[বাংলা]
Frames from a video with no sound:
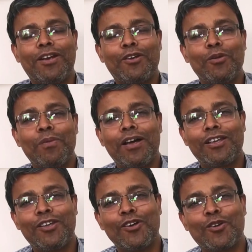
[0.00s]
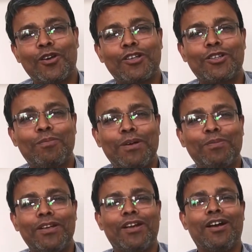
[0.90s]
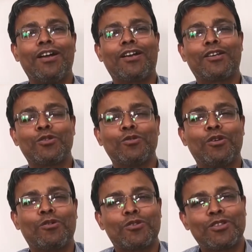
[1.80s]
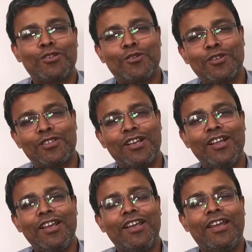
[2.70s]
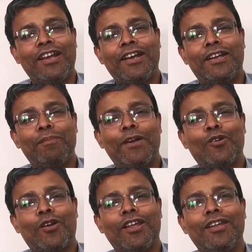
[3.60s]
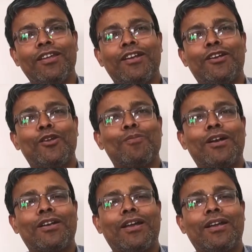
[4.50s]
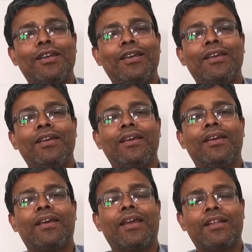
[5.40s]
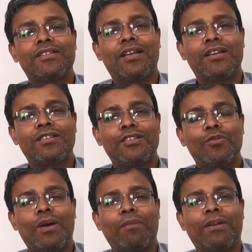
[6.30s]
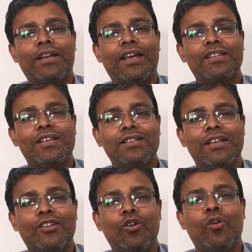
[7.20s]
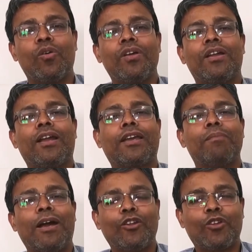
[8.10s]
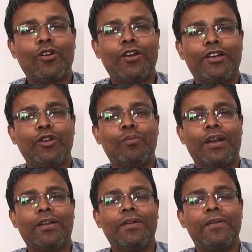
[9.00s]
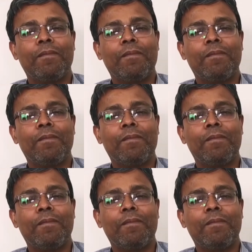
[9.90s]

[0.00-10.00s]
ব্রেন টিউমার কিওর করা সম্ভব কিনা একটা সুন্দর কোশ্চেন করেছেন এটা ডিপেন্ড করে টিউমারটা কি ক্যান্সারাস টিউমার মানে ক্যান্সার জাতীয় নাকি ভালো ধরনের টিউমার